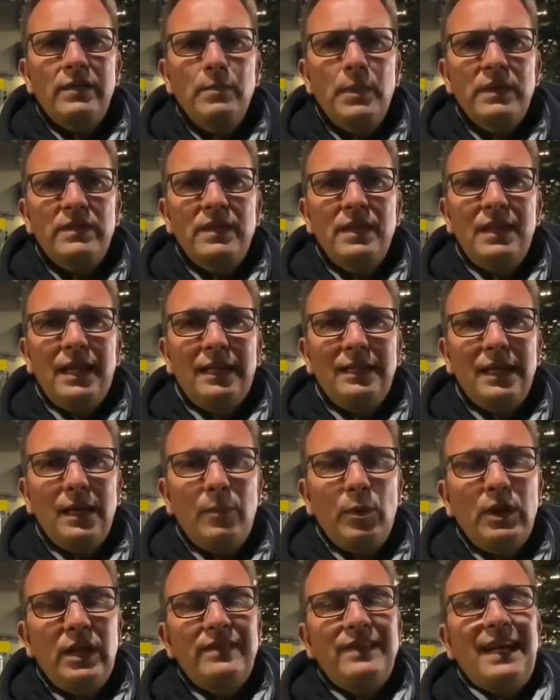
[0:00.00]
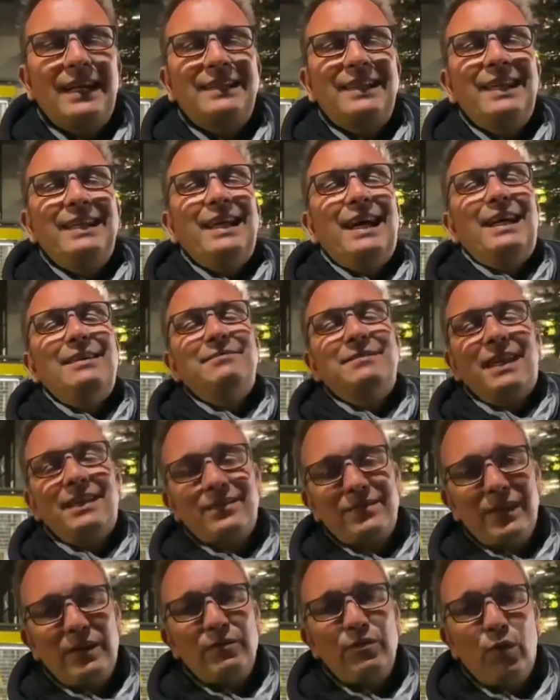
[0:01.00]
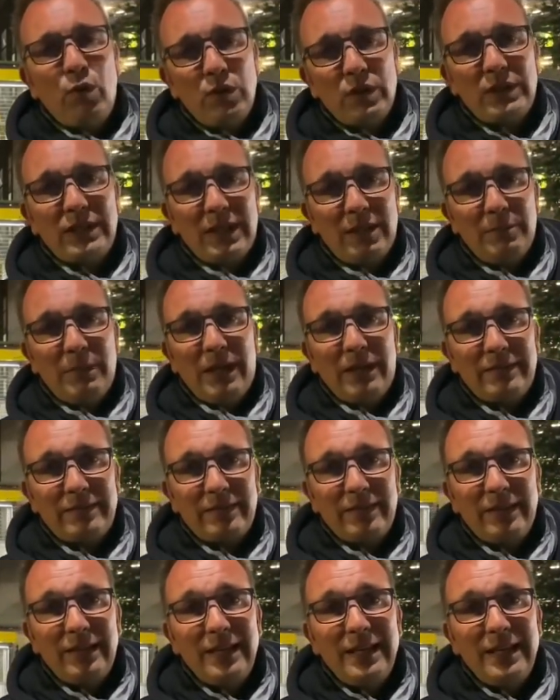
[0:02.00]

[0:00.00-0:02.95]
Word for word: Sebastian Langkamp? Und dann sagt er, ja, das war folgendermaßen.